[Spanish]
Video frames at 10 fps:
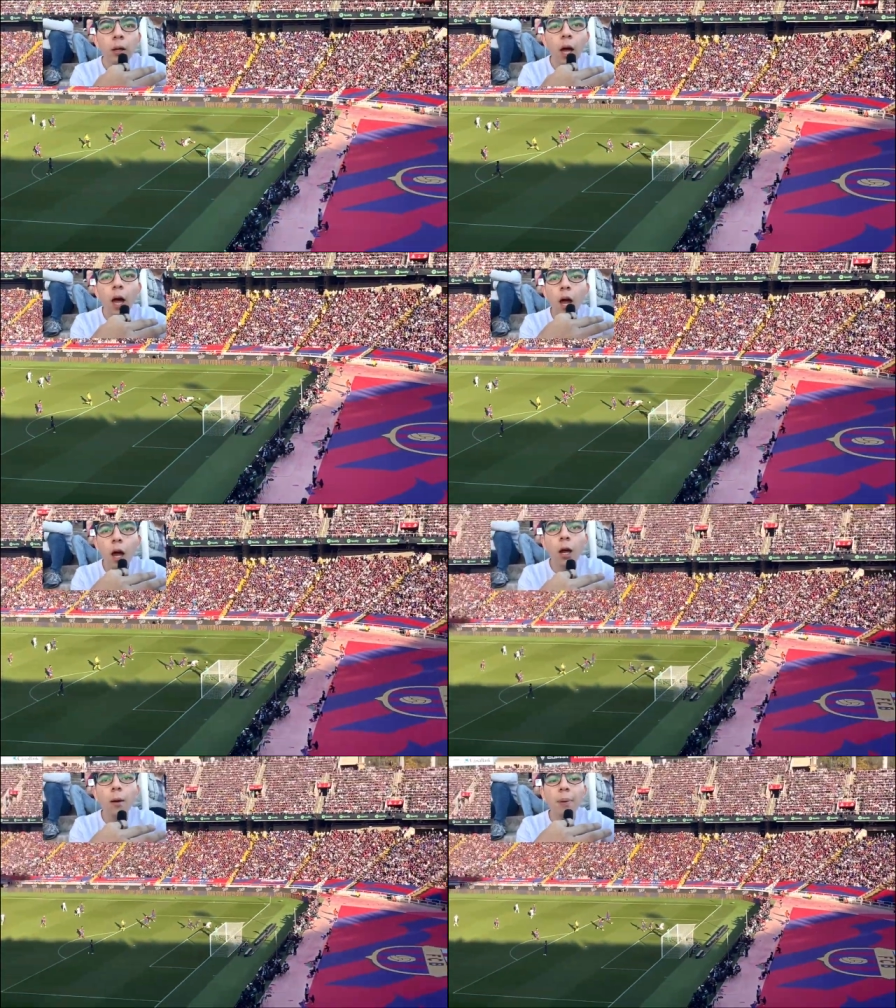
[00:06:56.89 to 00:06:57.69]

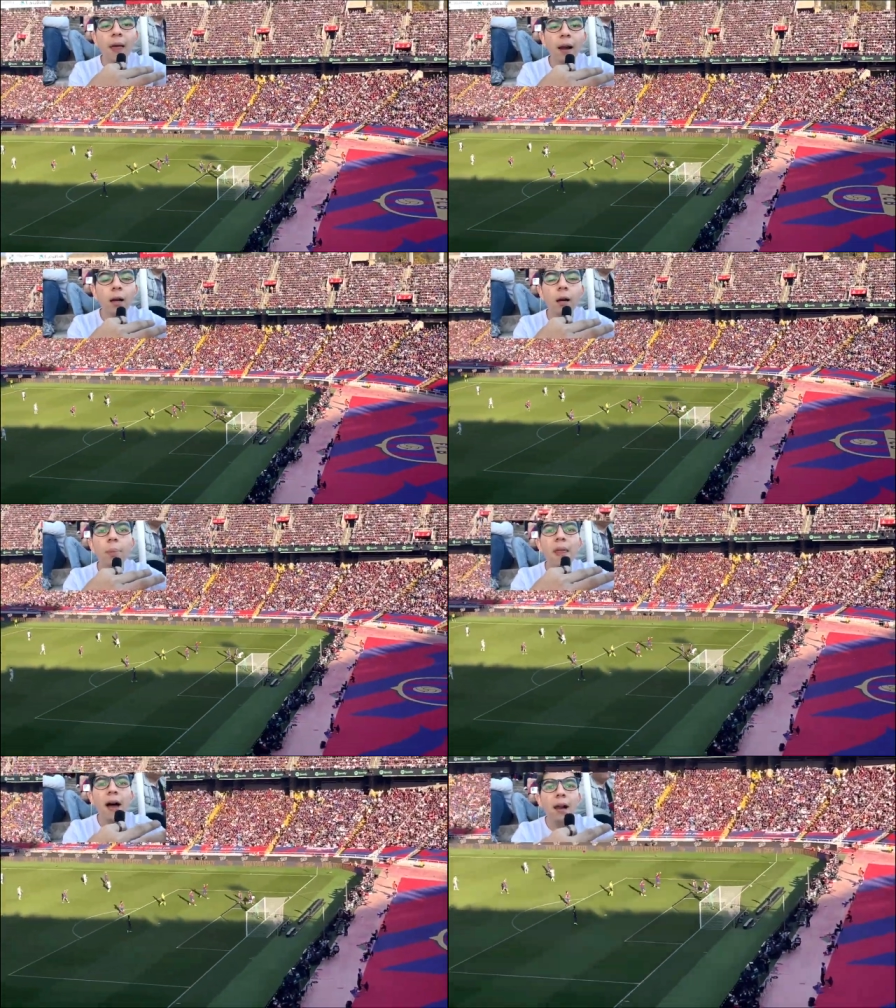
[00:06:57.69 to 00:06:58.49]
¡Eh! ¡Penal!
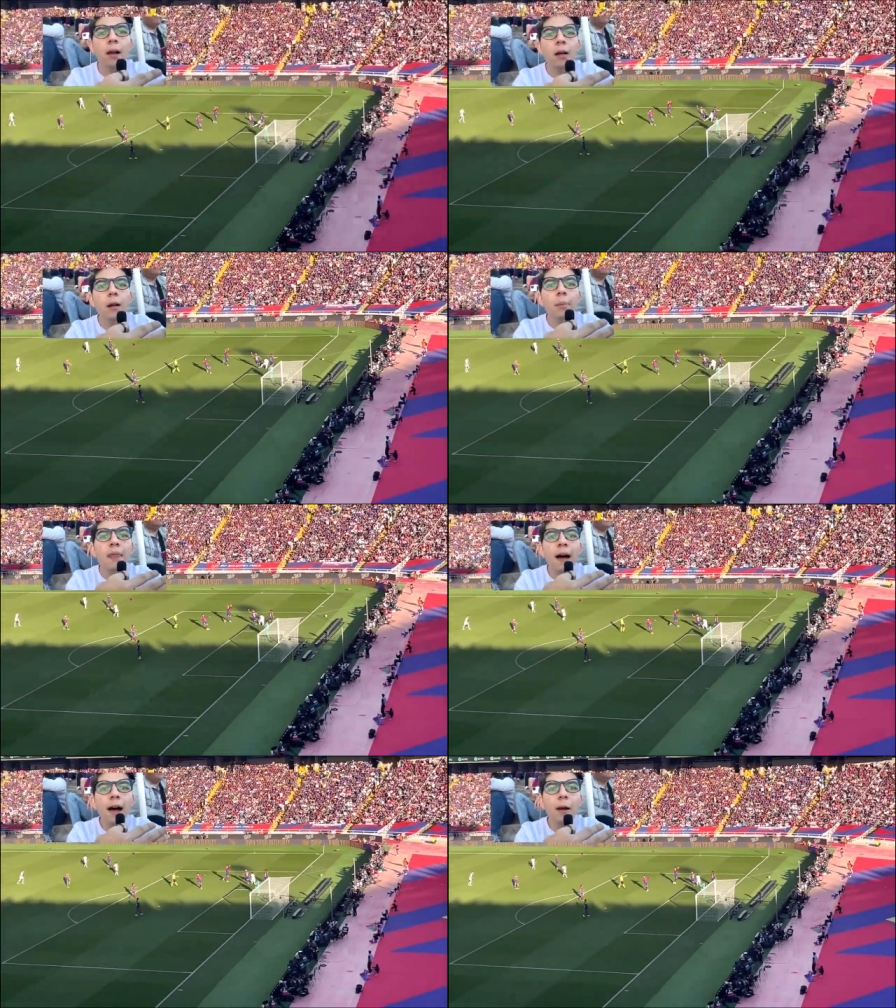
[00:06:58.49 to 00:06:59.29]
¡Penal!
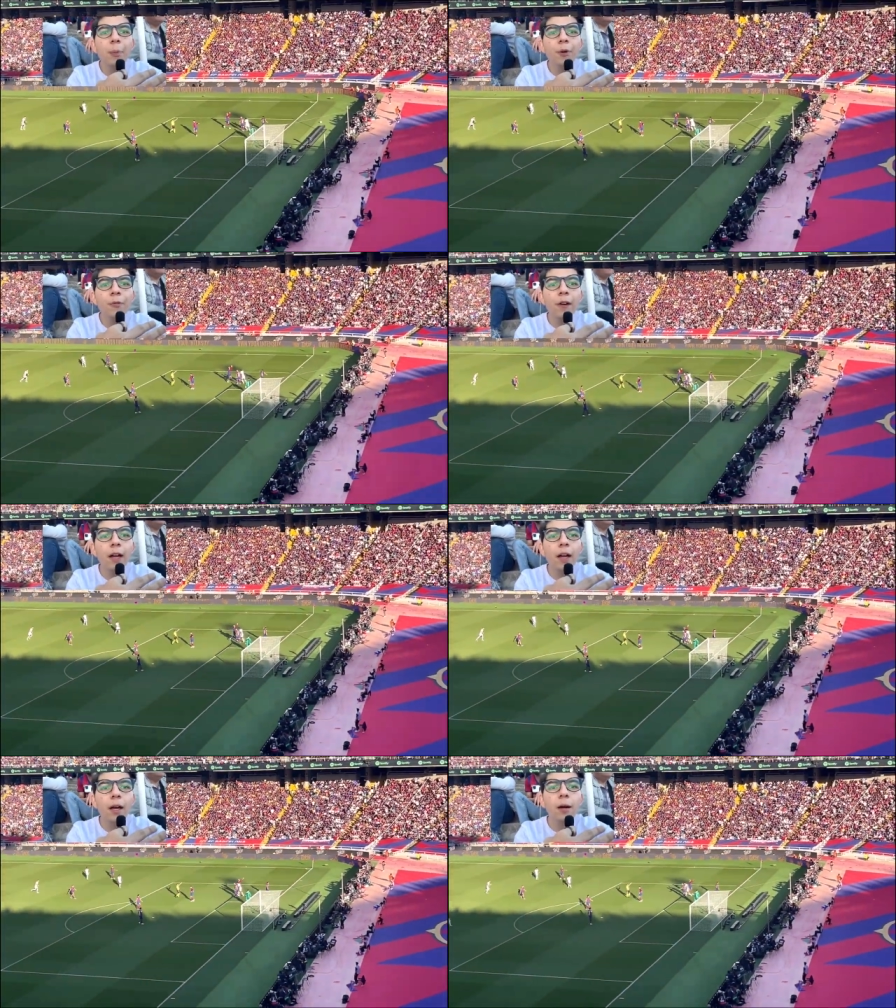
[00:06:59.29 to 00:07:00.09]
¡Penal,
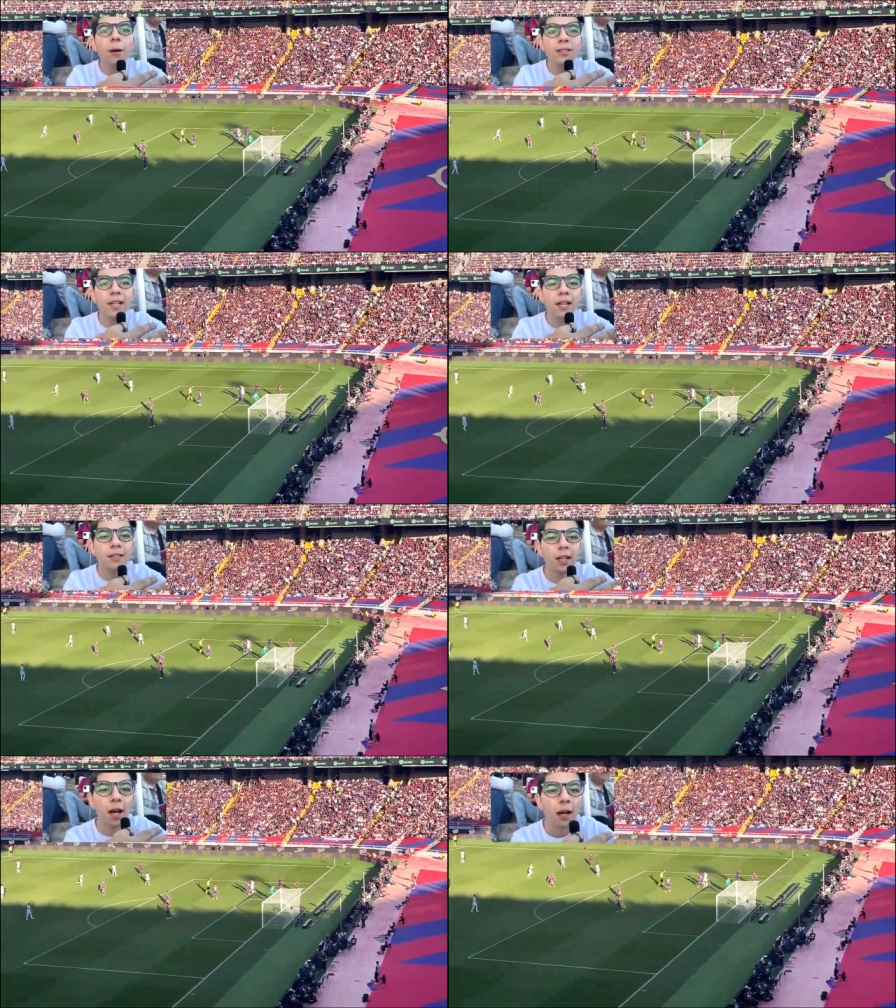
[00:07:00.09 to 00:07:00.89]
profe! Esquina,
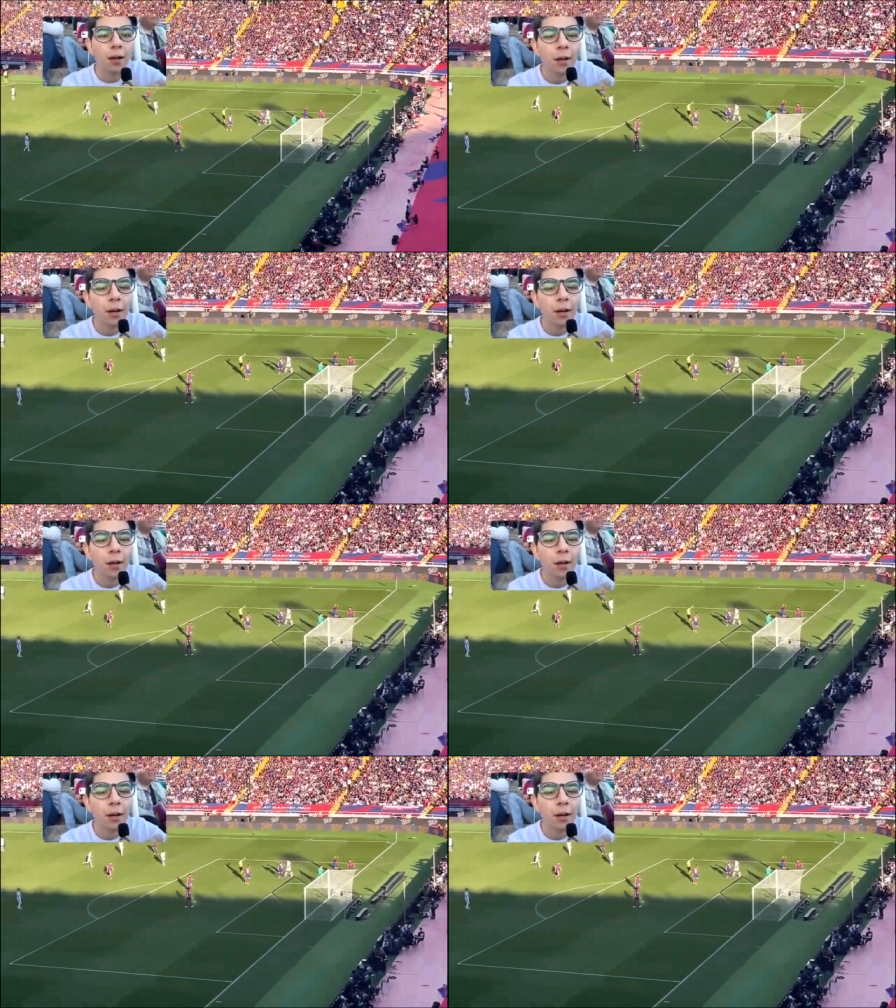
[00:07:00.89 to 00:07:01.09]
esquina.